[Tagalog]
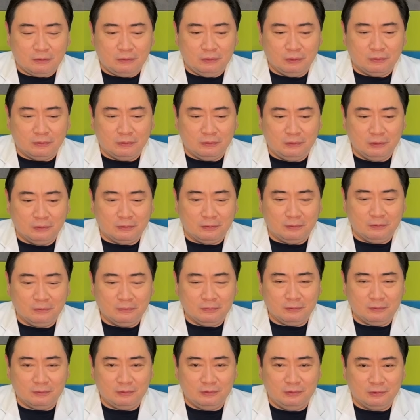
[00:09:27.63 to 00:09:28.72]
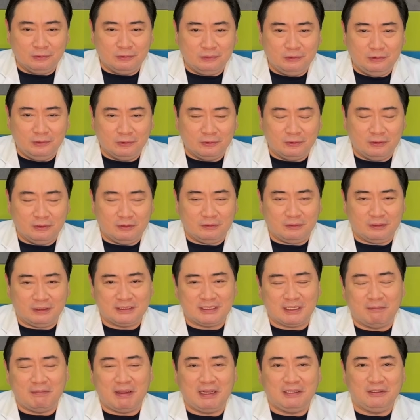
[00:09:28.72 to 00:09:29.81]
dugdug dugdug ang
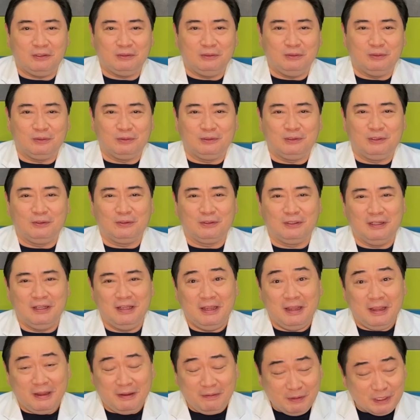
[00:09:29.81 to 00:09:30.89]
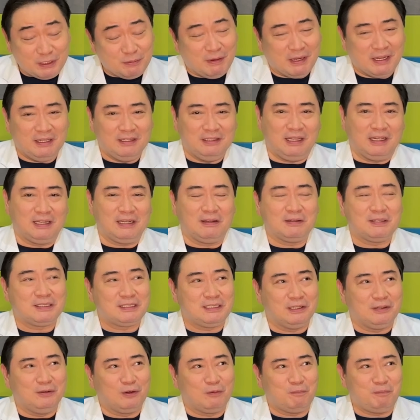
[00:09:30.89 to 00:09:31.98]
sama no dugdug. Eh mas maganda na
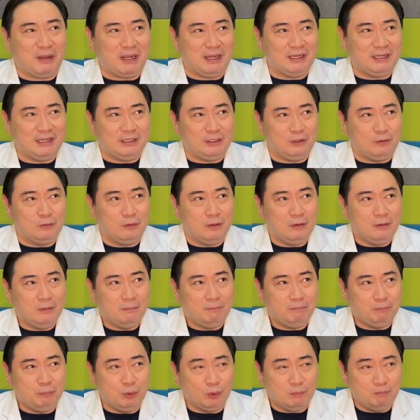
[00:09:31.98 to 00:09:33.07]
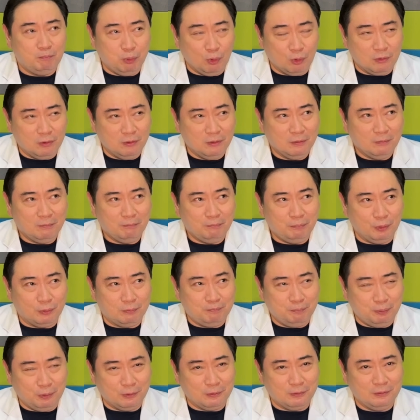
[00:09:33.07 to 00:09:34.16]
siguro pakinggan yung bugbug
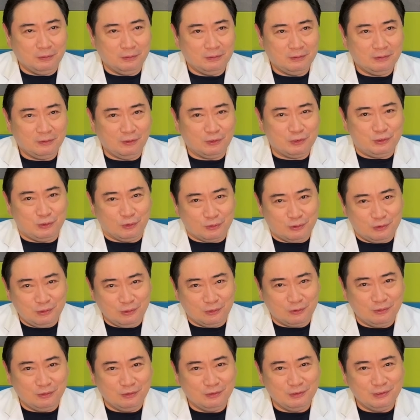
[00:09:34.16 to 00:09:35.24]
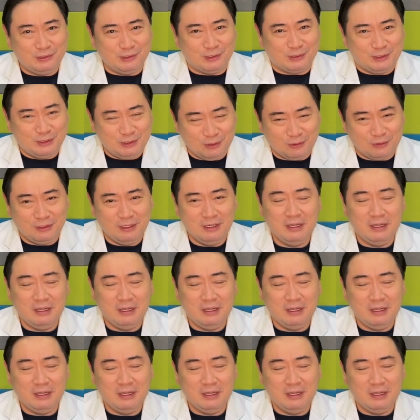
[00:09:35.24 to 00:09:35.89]
bugbug o jugjug jugjug.